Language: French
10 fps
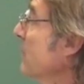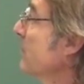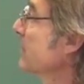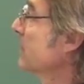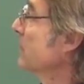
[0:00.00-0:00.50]
en
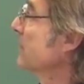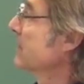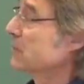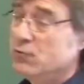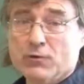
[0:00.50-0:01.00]
particulier si
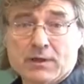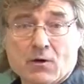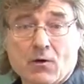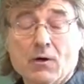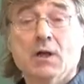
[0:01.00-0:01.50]
nu est
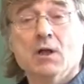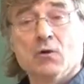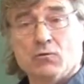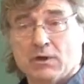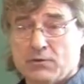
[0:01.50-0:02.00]
grand ou
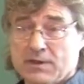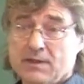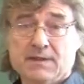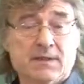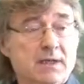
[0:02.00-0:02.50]
la donnée
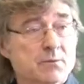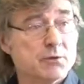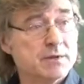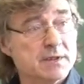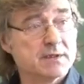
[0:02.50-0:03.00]
initiale est
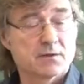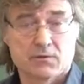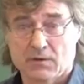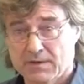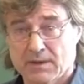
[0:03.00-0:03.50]
petite dans
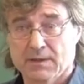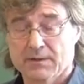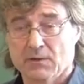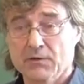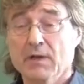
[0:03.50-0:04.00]
un certain
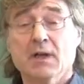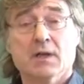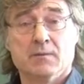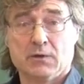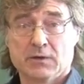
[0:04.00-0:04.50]
sens,
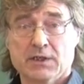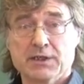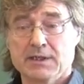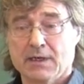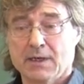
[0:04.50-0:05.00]
mais le cas
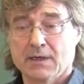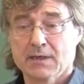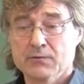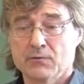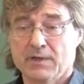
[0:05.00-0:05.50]
général
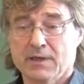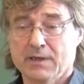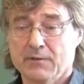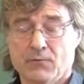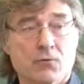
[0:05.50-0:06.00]
reste ouvert
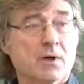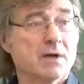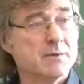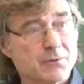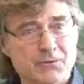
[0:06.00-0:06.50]
et vaut un
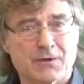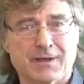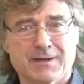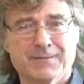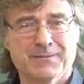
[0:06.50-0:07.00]
million de dollars.